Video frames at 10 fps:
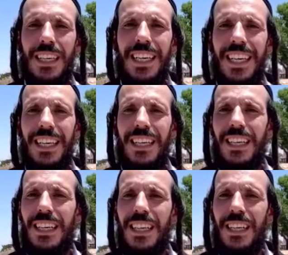et
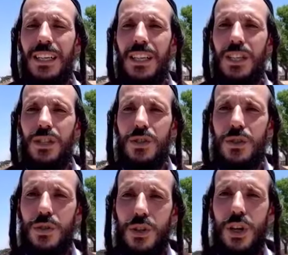
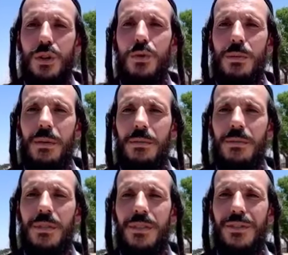se donne lui-même,
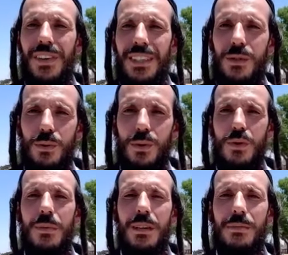fasse don de
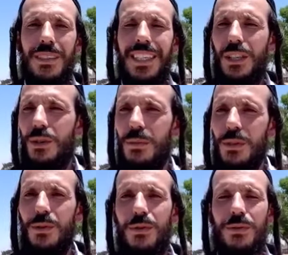lui-même, quelques
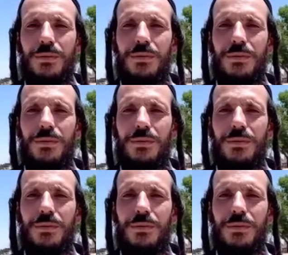minutes.